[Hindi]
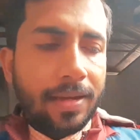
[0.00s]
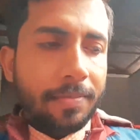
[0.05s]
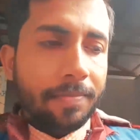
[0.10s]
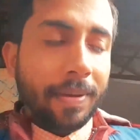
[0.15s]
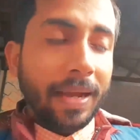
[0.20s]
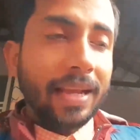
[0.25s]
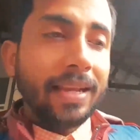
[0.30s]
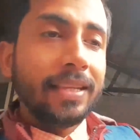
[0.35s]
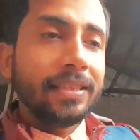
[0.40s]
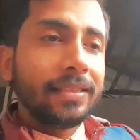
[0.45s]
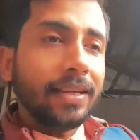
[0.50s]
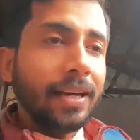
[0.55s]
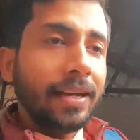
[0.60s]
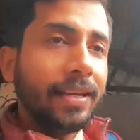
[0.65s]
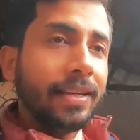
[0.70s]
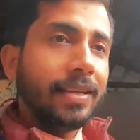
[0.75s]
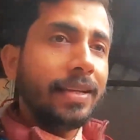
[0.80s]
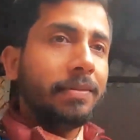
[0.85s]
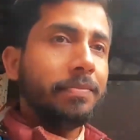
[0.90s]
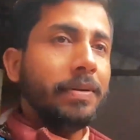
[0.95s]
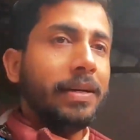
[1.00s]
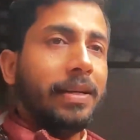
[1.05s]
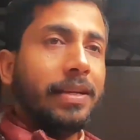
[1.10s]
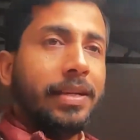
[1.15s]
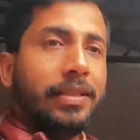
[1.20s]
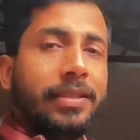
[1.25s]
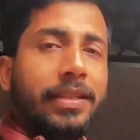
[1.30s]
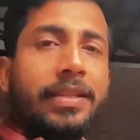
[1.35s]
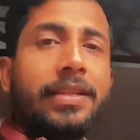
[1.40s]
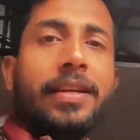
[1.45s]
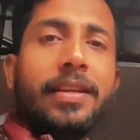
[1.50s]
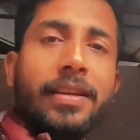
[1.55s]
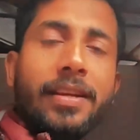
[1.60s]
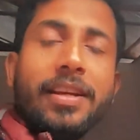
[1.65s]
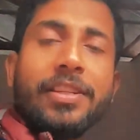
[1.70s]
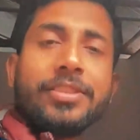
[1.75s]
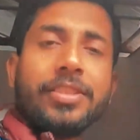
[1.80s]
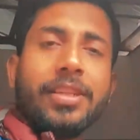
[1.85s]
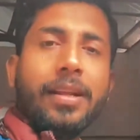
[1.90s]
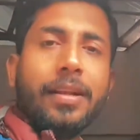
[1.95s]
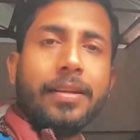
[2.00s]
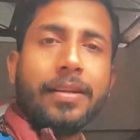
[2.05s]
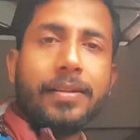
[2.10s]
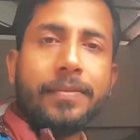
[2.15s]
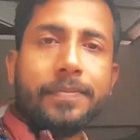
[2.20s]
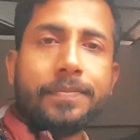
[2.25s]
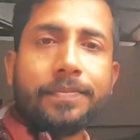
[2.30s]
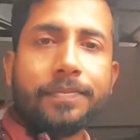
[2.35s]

पहली तारीख है पहला दिन है नया साल का